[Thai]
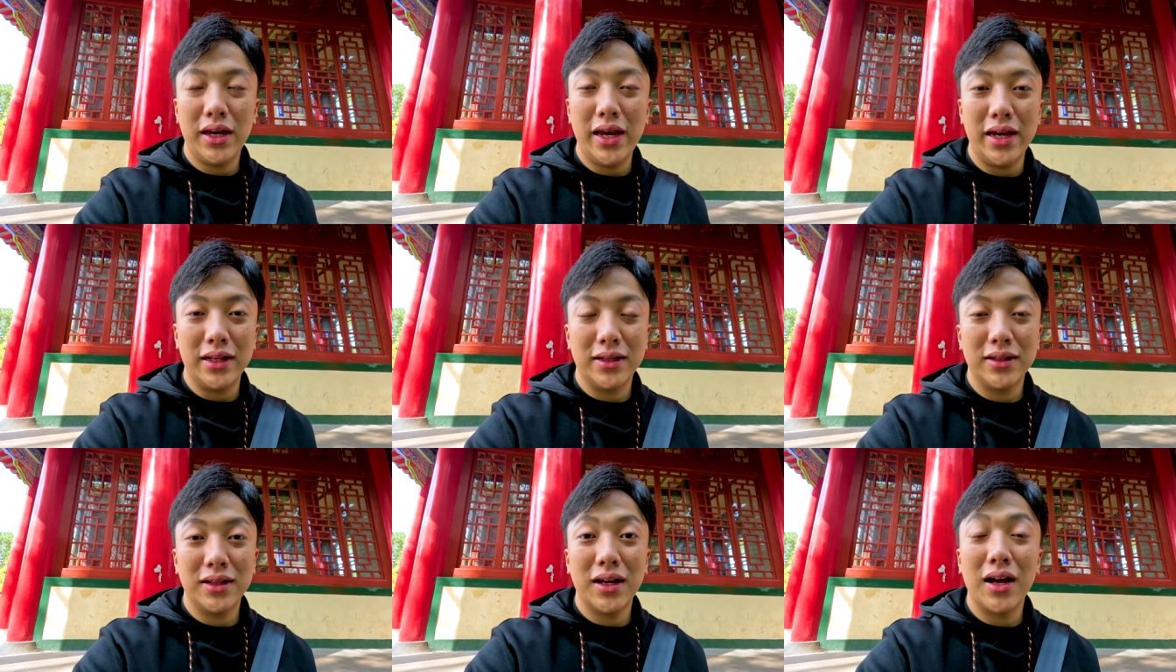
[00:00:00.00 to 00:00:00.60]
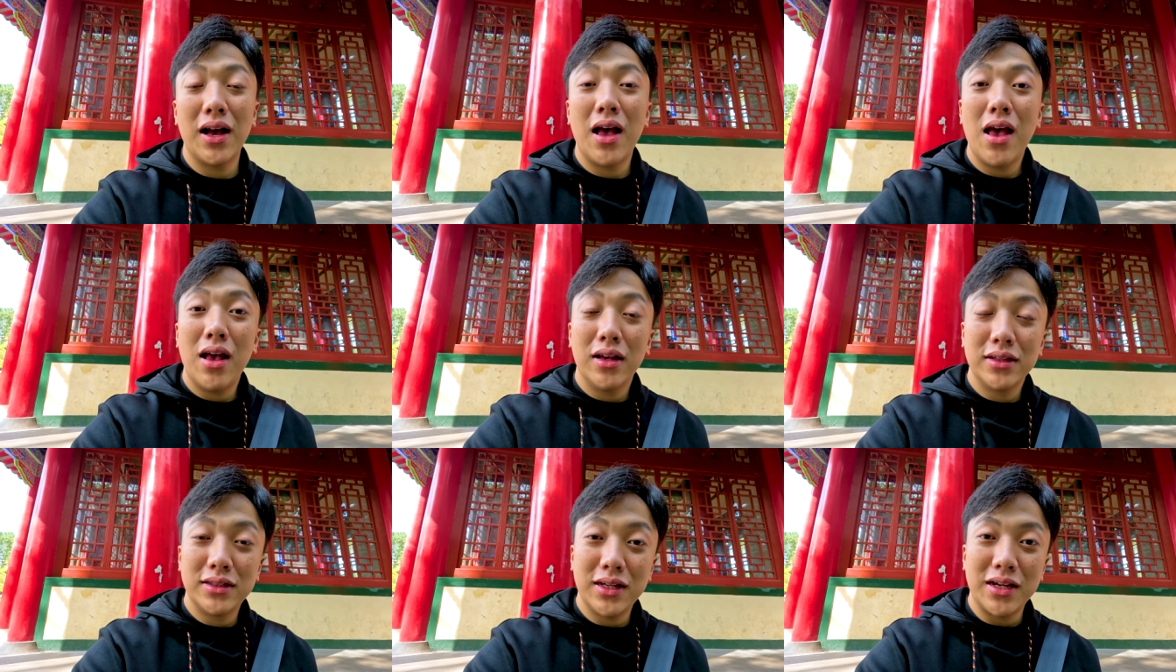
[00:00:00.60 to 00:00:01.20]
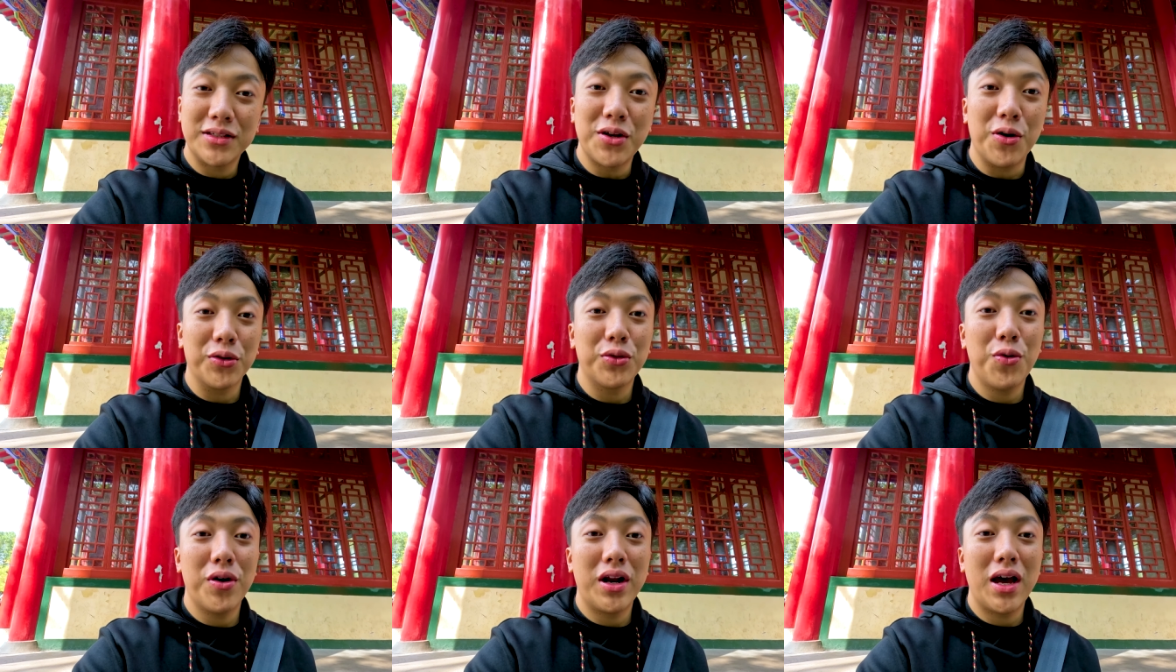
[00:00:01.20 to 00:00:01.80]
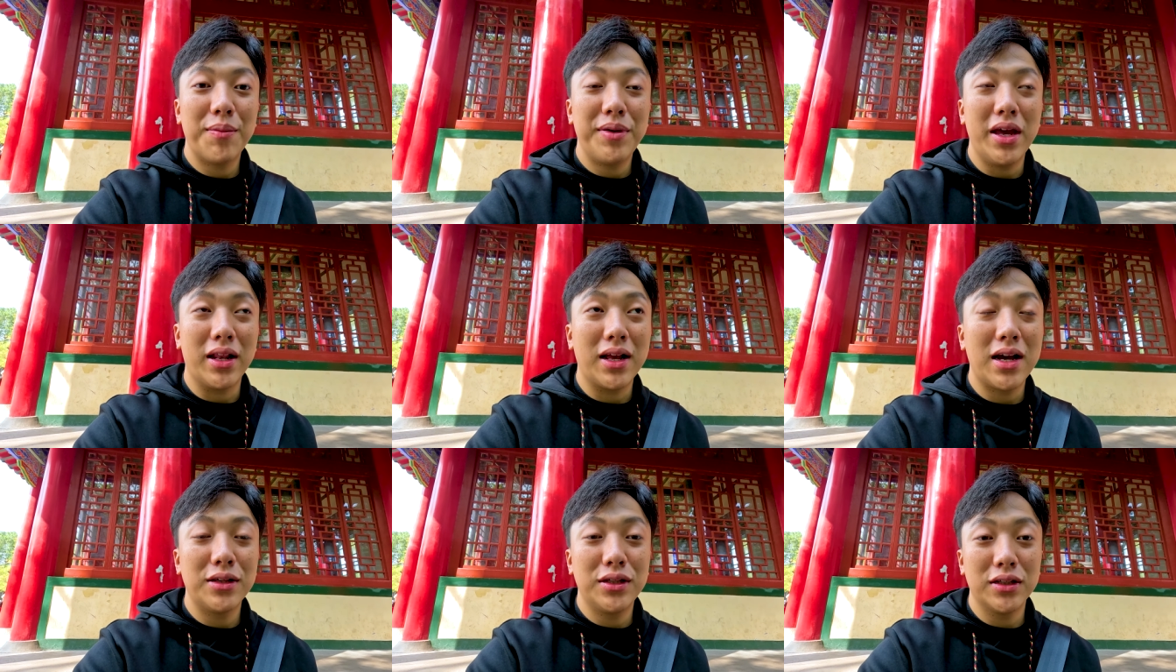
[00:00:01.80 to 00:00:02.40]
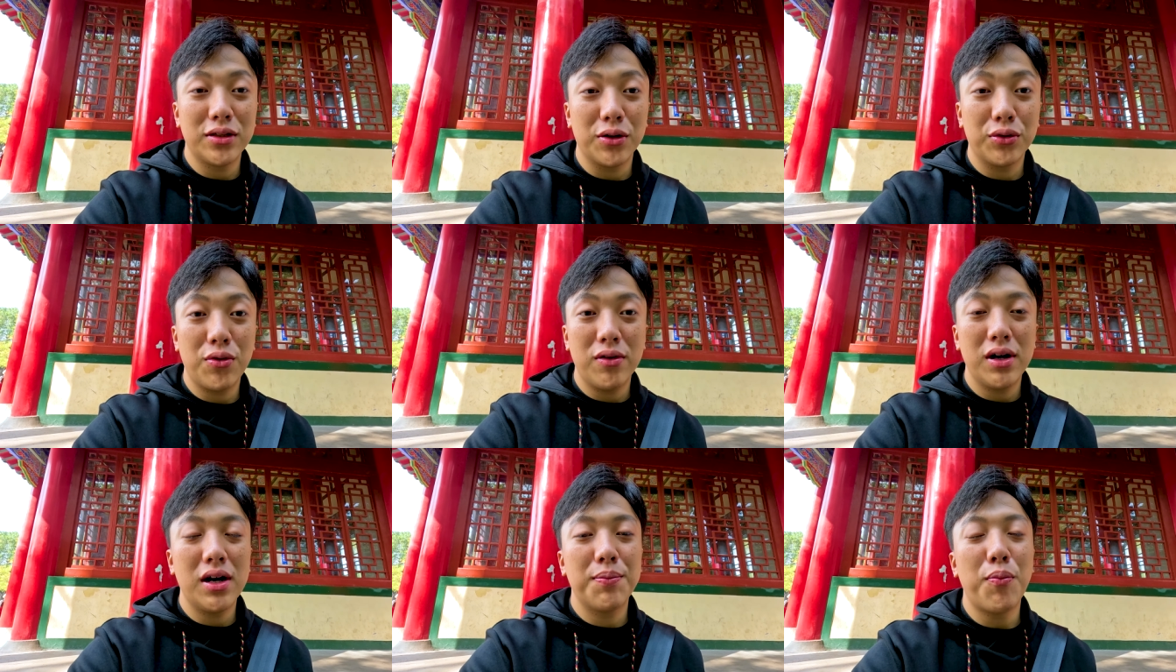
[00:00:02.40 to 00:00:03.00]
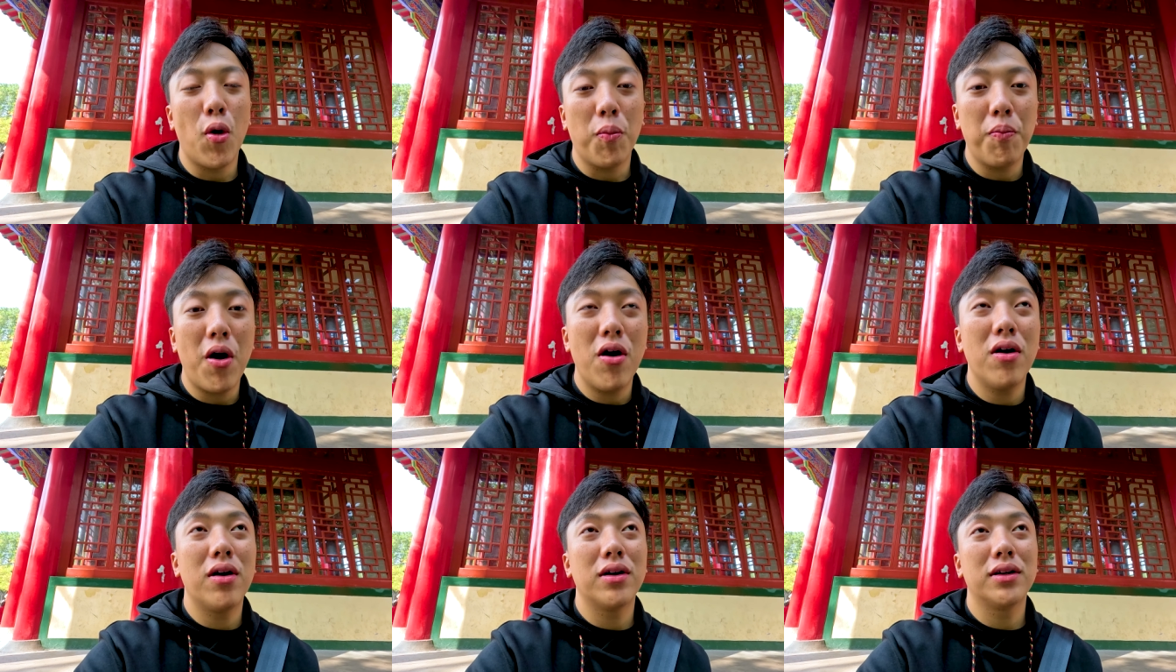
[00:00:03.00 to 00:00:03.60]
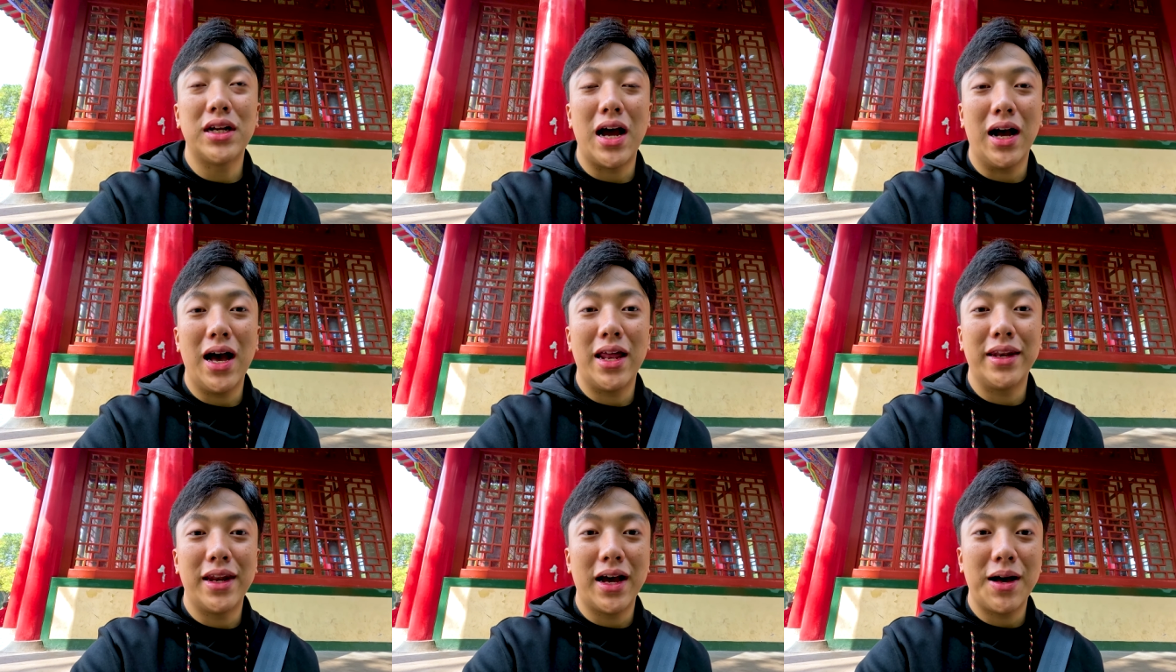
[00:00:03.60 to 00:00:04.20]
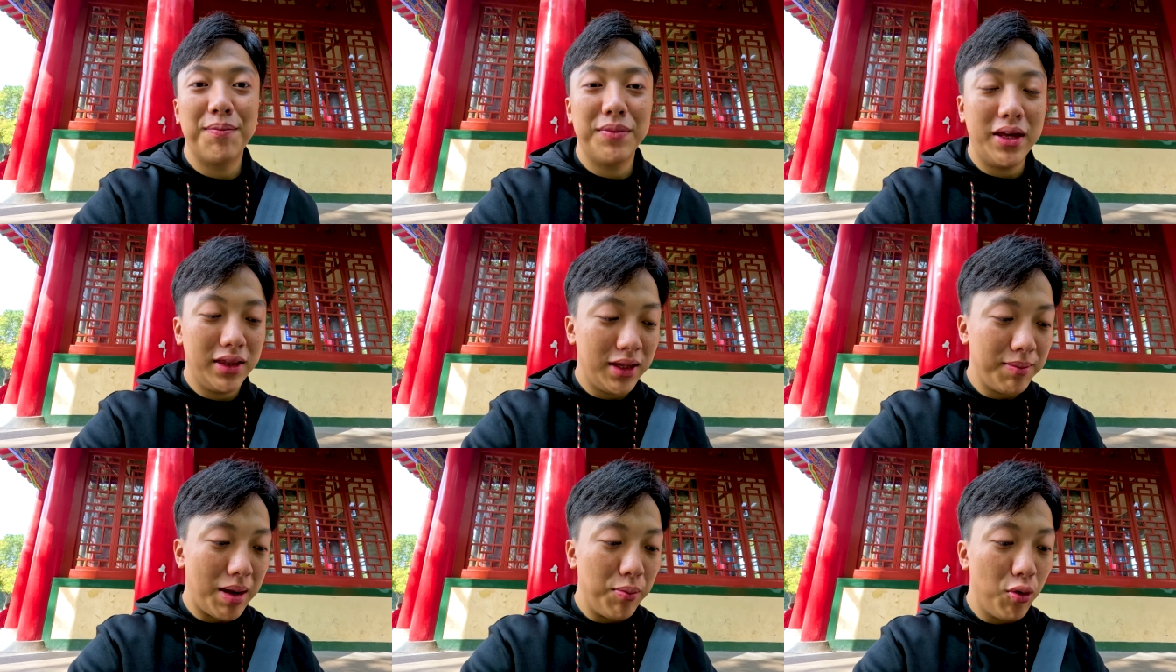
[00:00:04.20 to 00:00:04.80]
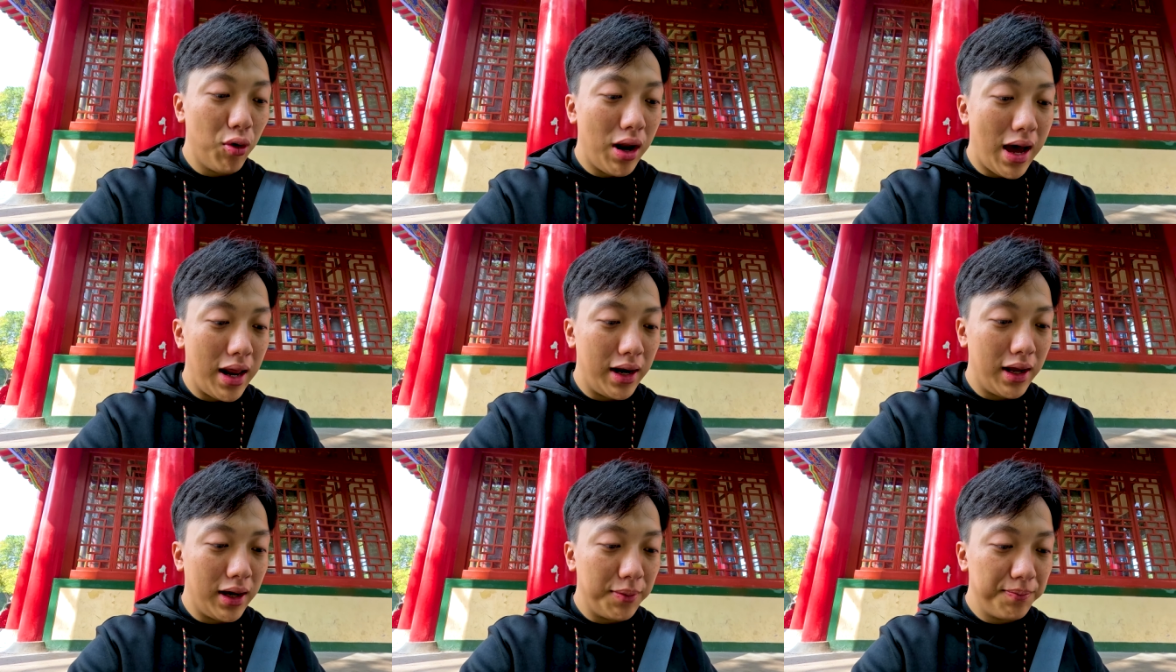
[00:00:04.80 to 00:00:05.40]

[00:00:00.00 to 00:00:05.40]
เหตุสือ2ตัวนะครับเหตุการณ์เสือ2ตัวก็คือปกป้องฉางอันนะครับในสมัยโบราณนะค